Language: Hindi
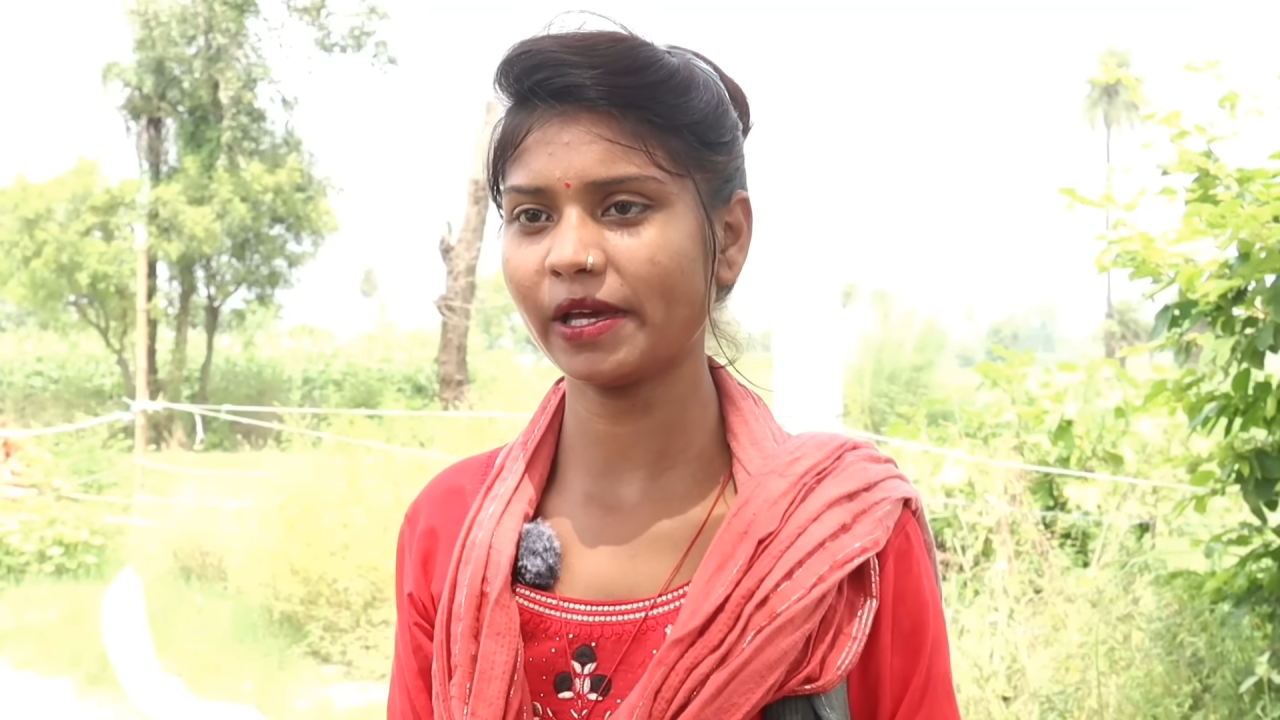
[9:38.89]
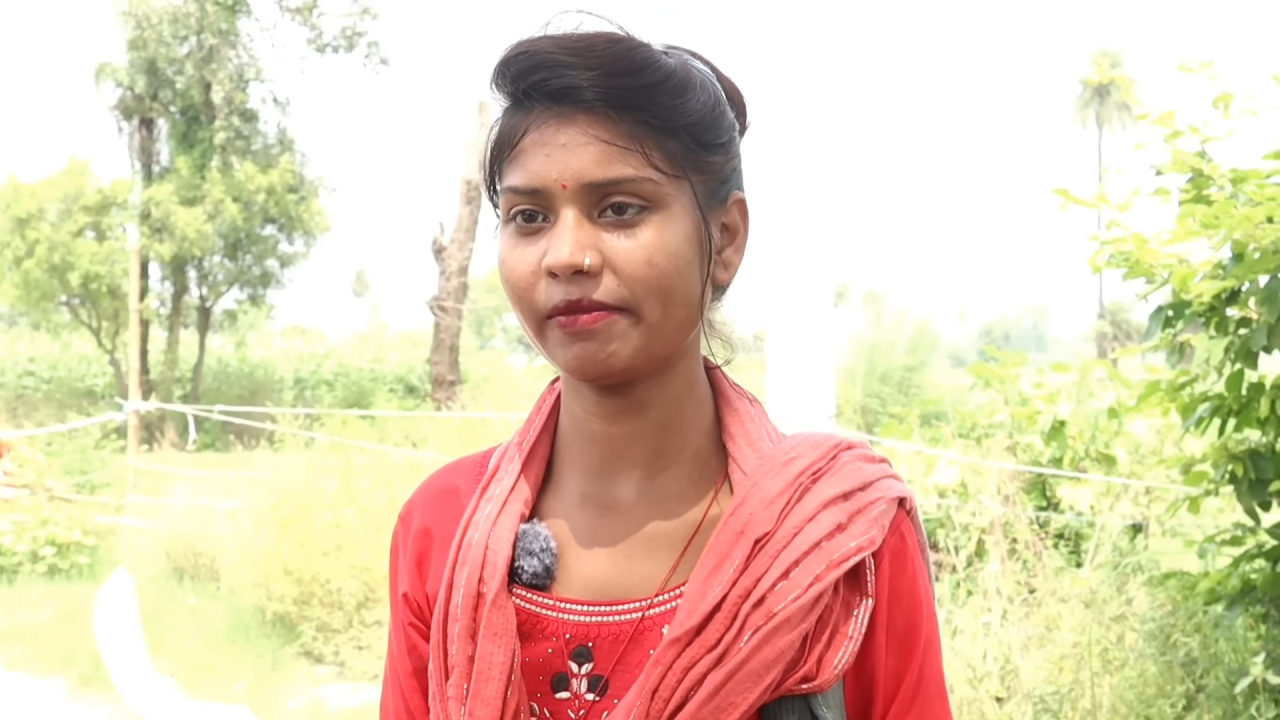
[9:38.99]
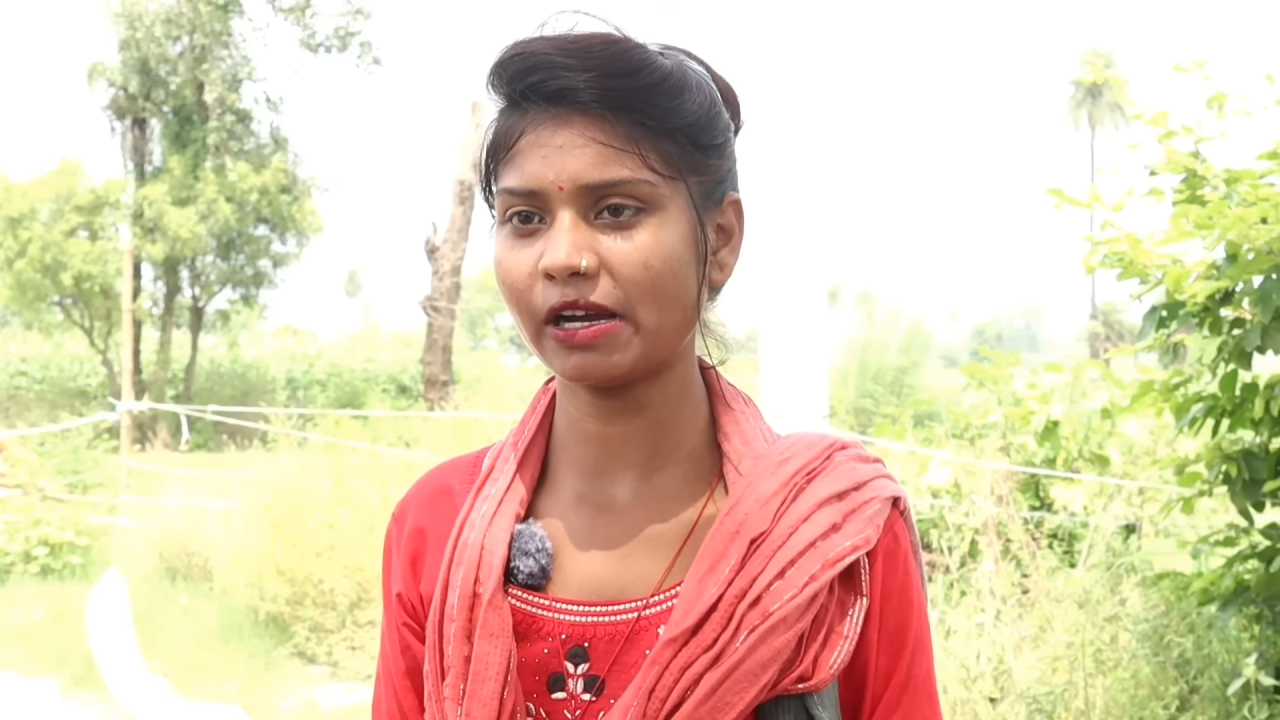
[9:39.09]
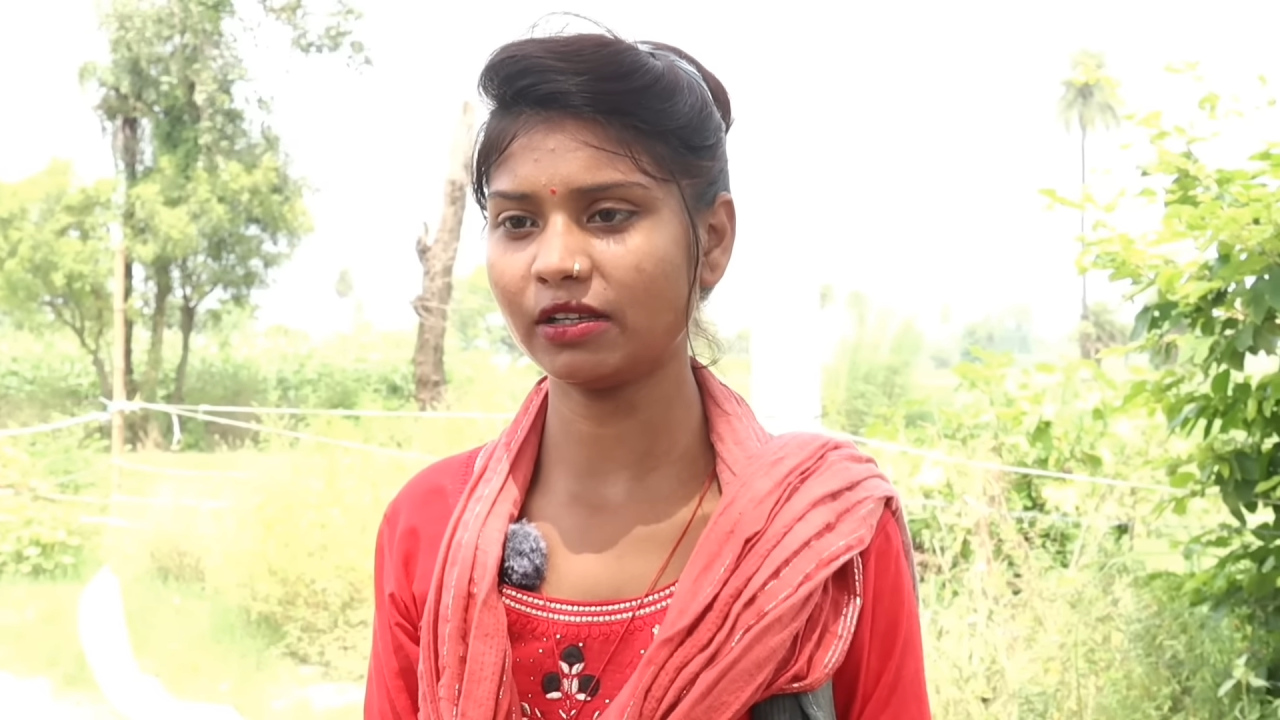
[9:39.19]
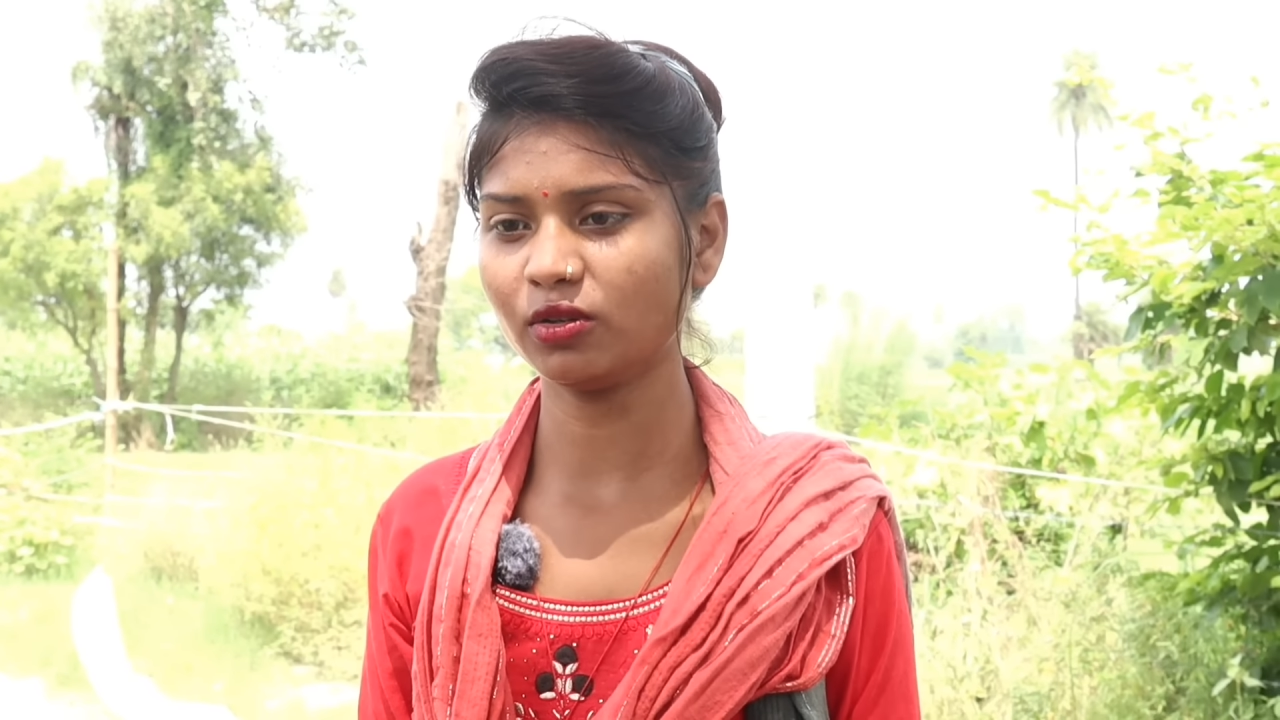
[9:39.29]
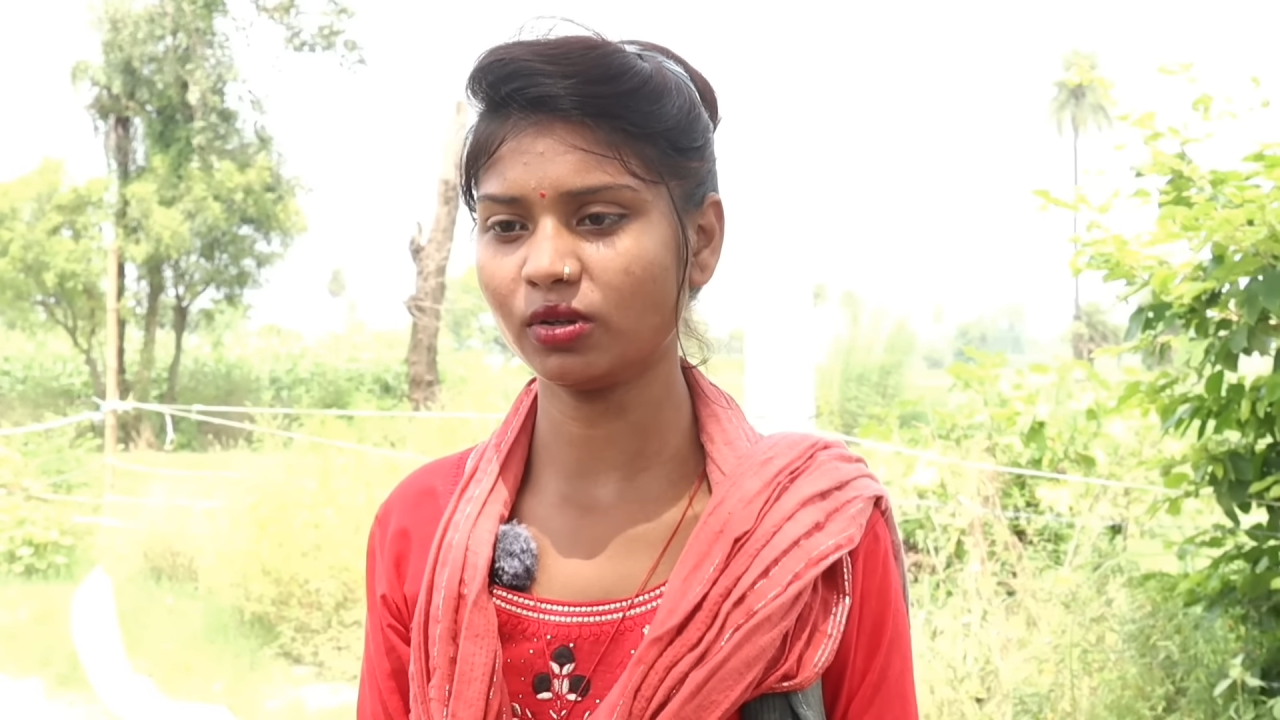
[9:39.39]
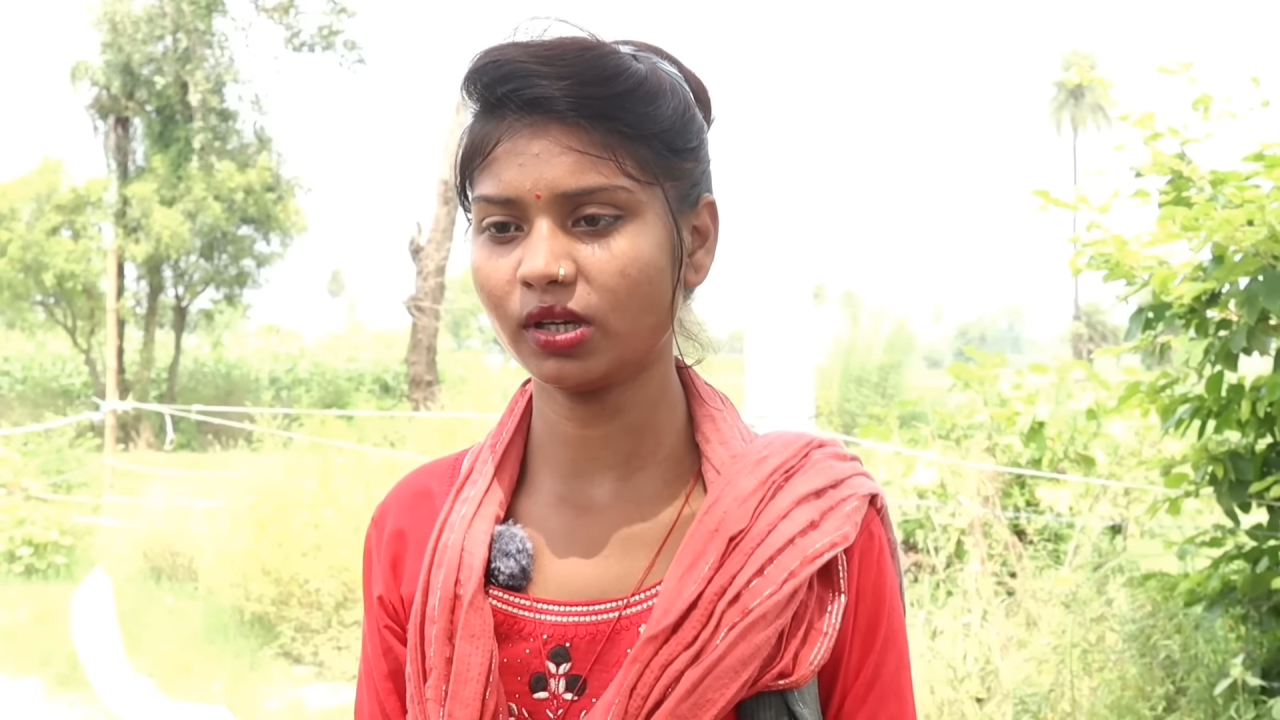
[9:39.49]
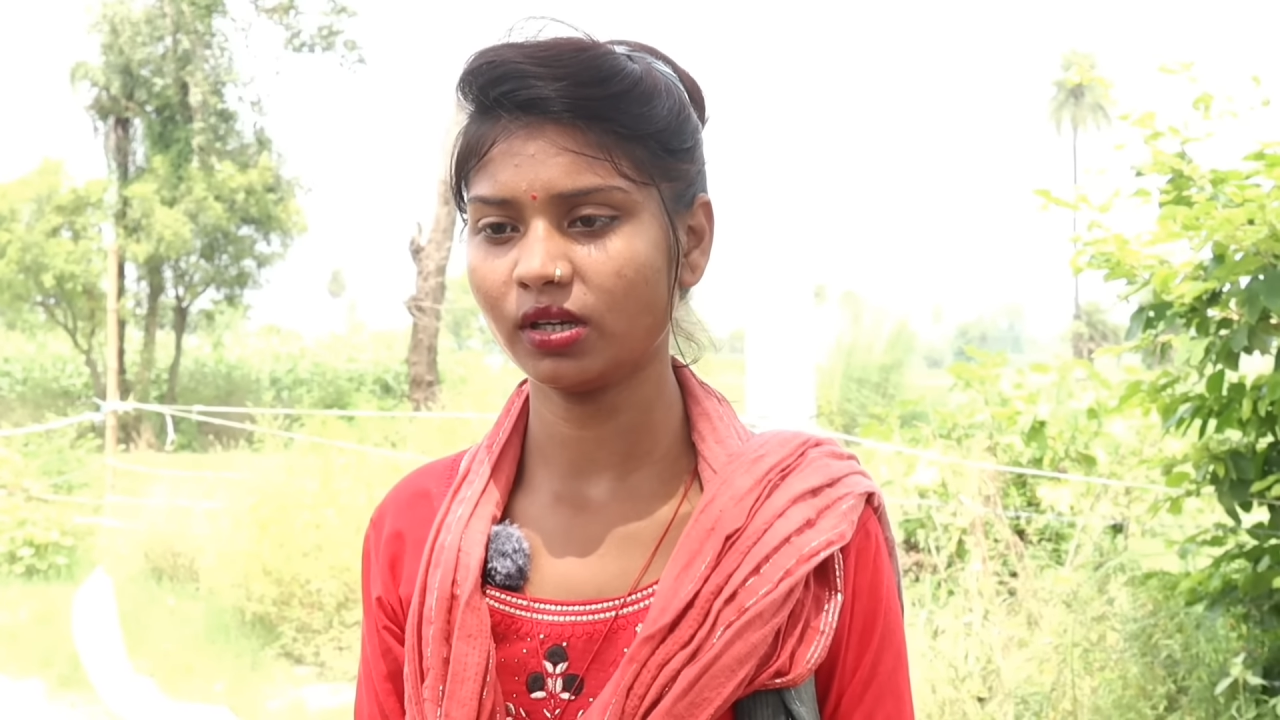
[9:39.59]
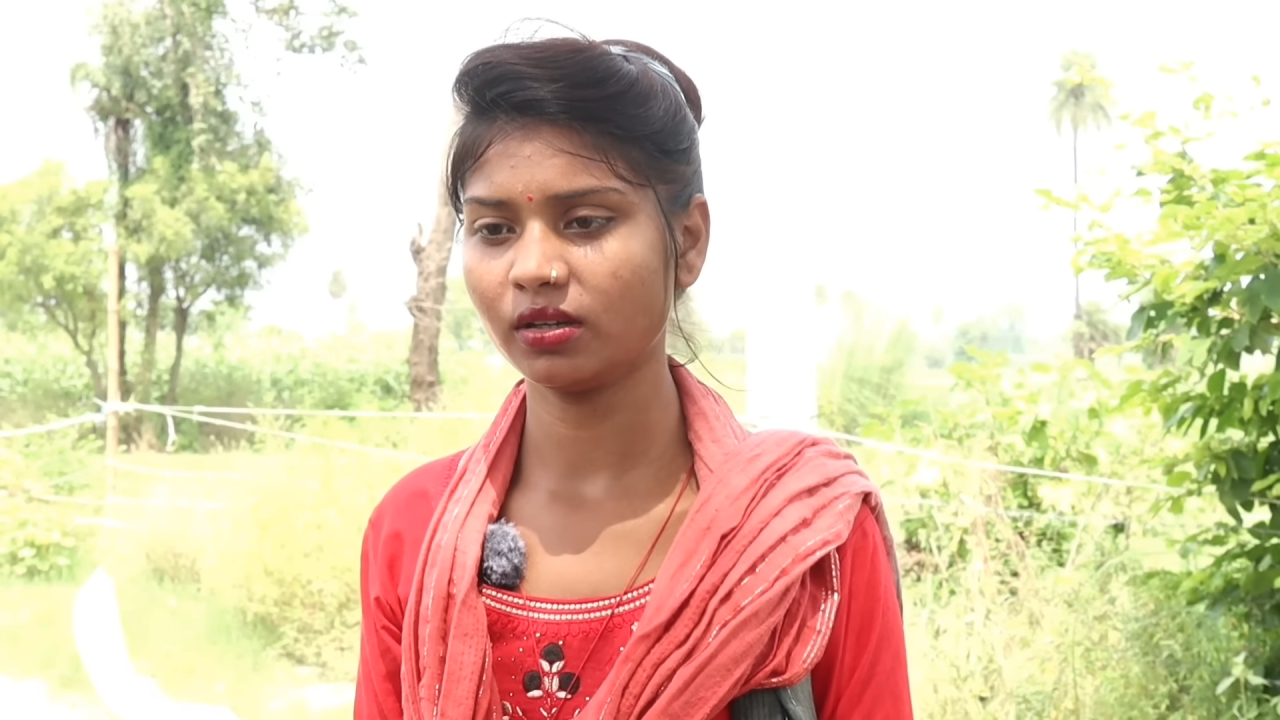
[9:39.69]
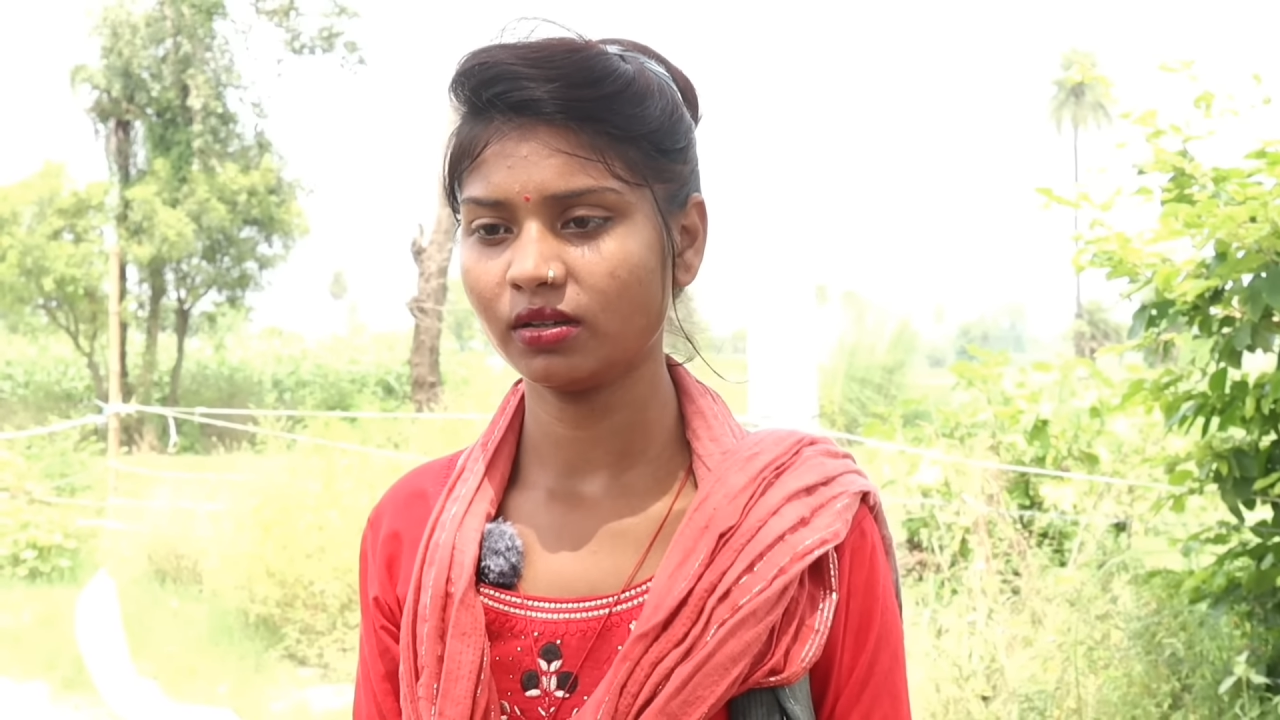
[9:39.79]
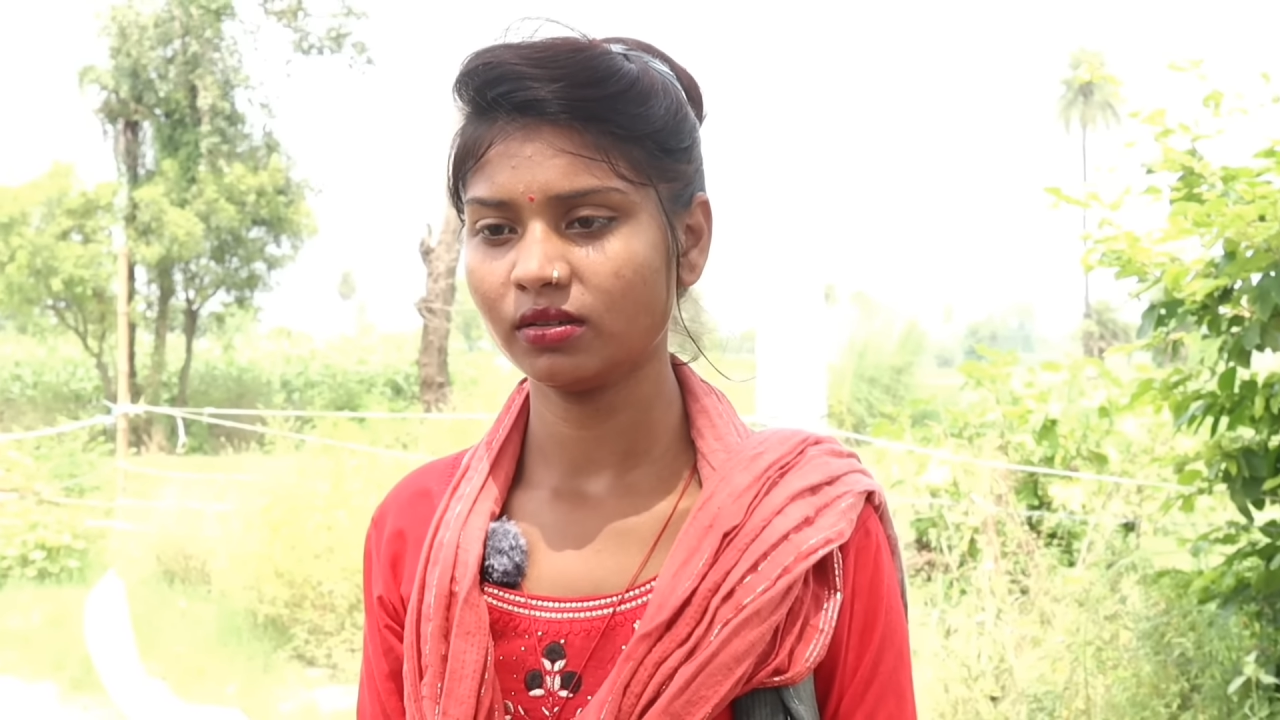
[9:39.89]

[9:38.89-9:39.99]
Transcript: मेहरबानी होगी